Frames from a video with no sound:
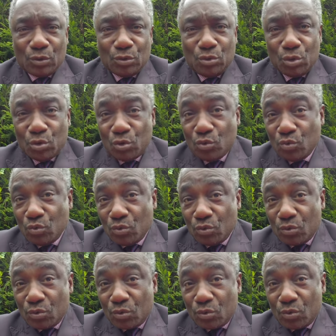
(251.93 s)
de nous
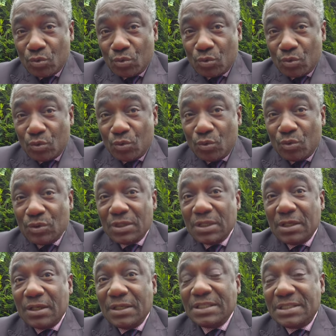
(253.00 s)

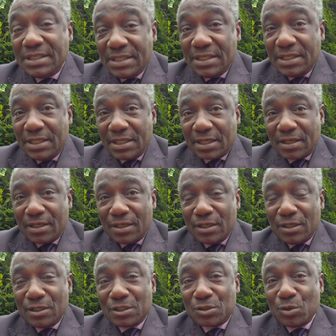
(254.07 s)
dire
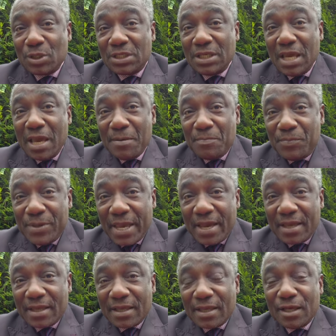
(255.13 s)
ce qui est
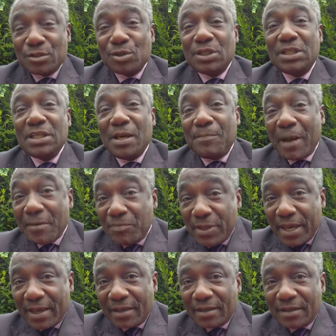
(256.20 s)
bien et ce qui n'est pas
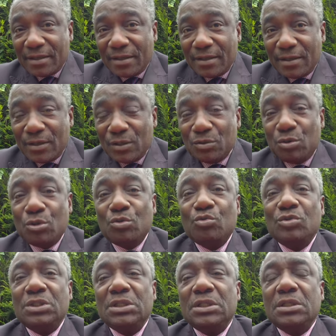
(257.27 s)
bien, de
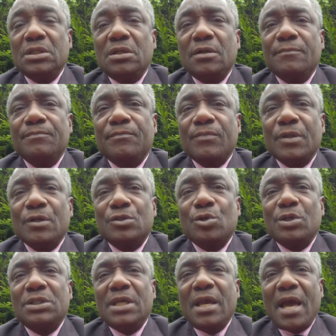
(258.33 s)
nous dire ce
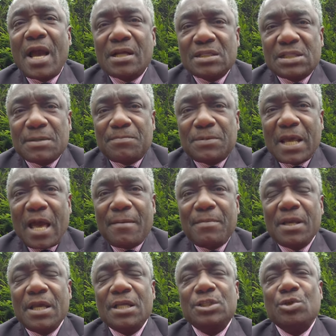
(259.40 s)
qui est acceptable
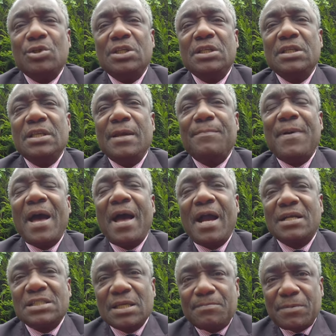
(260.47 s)
et ce qui n'est pas
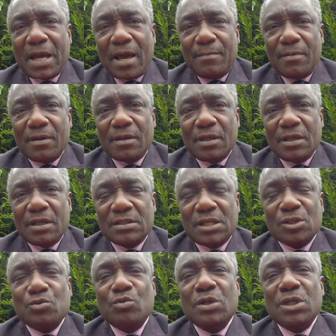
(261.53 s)
acceptable.
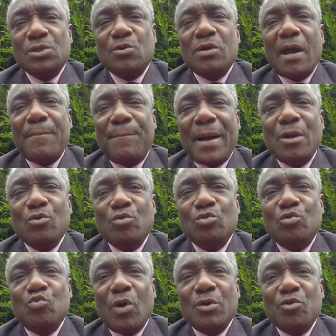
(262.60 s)
Sassou Nguesso n'a pas le
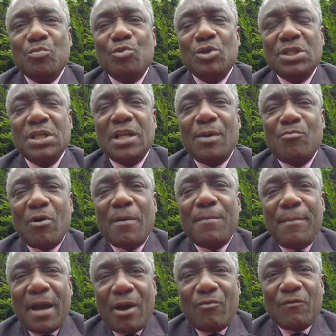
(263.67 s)
droit de me dire à
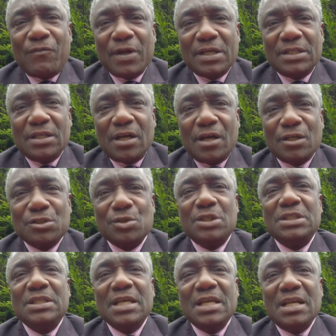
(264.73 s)
moi, ou Ferdinand, ce
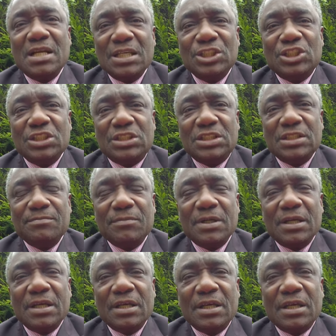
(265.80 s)
qui est légitime
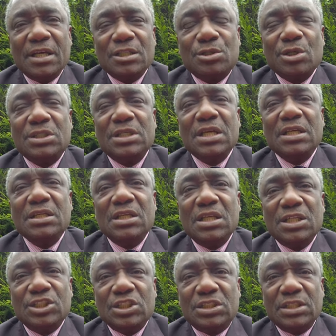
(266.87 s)
et ce qui est
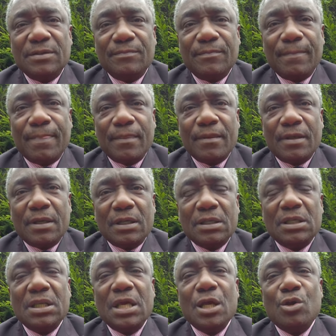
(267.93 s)
illégitime
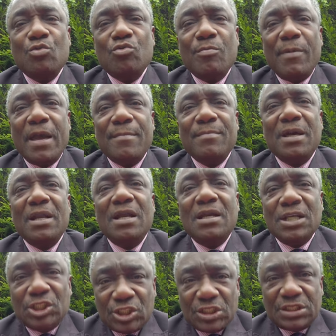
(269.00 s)
il est lui-même
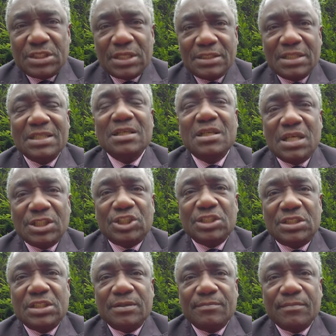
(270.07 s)

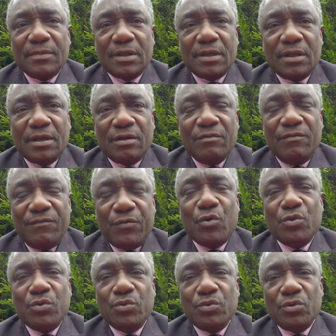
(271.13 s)
illégitime.
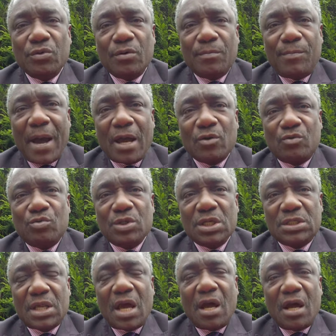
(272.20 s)
Venu par coup
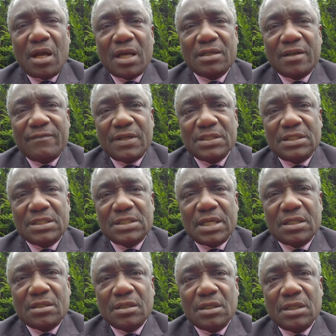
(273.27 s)
d'État en
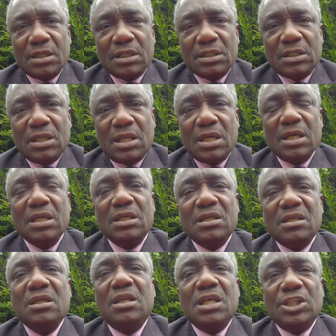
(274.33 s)
97, il est
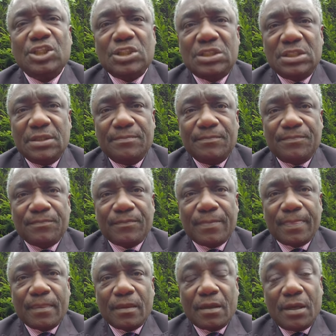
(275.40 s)
illégitime.
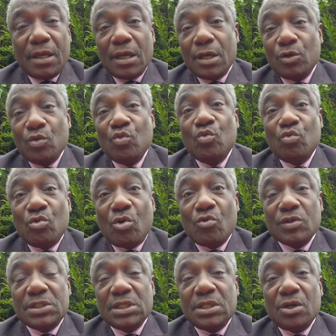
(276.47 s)
Et nous, nous
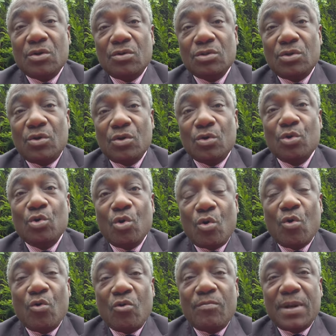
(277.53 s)
considérons donc que le
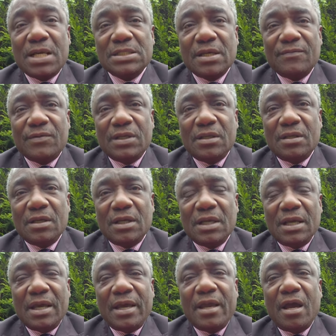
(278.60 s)
Congo-Brazzaville
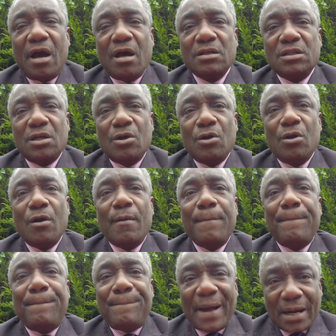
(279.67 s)
est entre
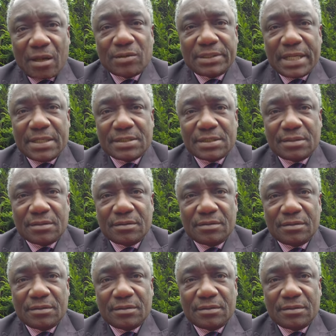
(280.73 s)
parenthèses.